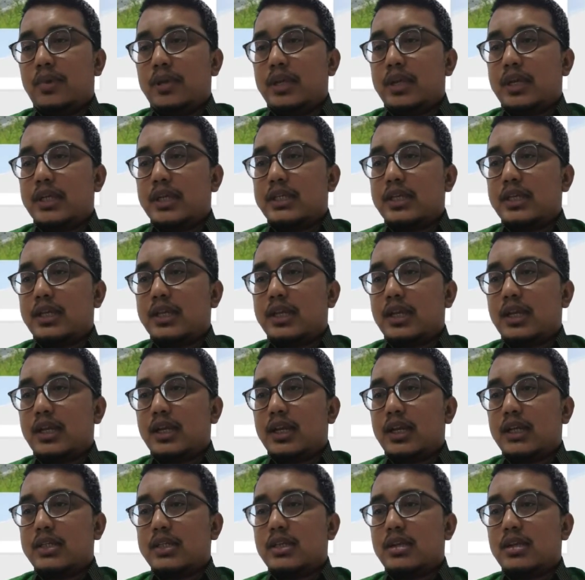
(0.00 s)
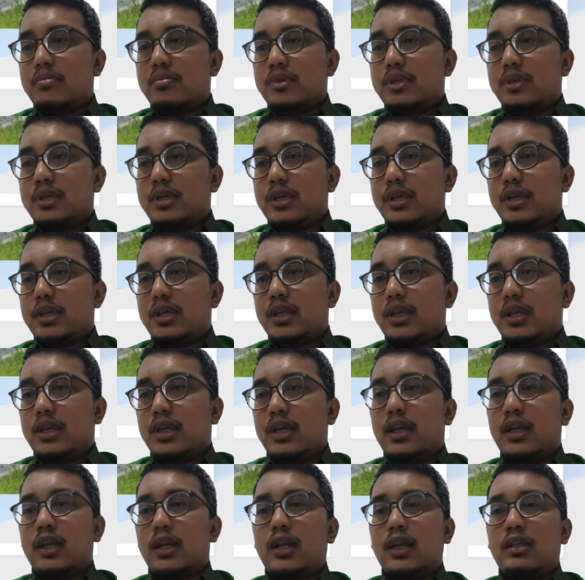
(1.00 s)
menyajikan hasil
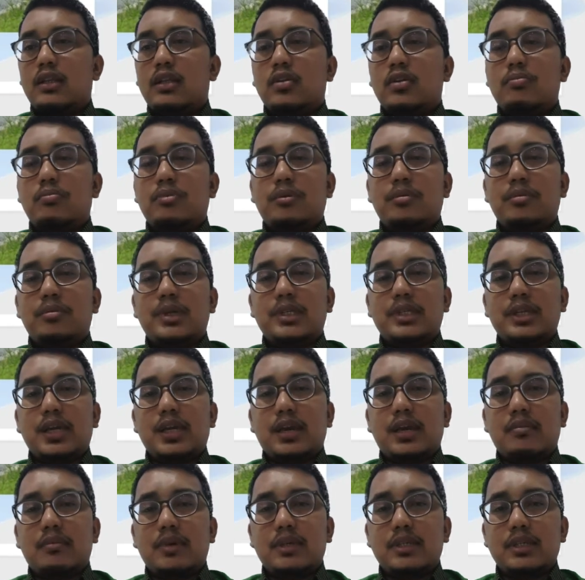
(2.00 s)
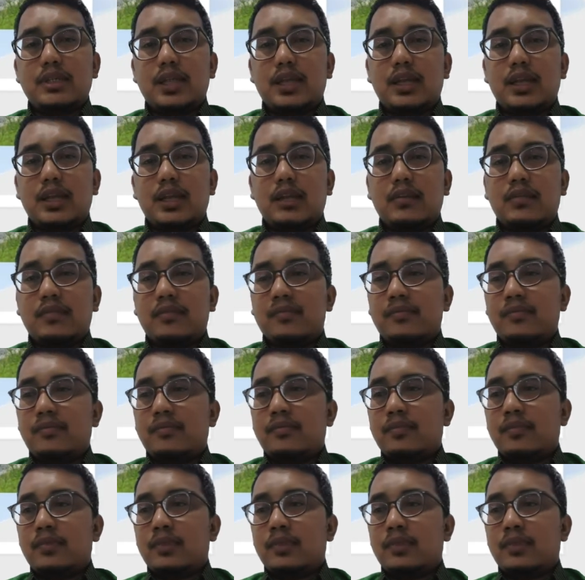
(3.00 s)
penyelidikan atau pemecahan masalah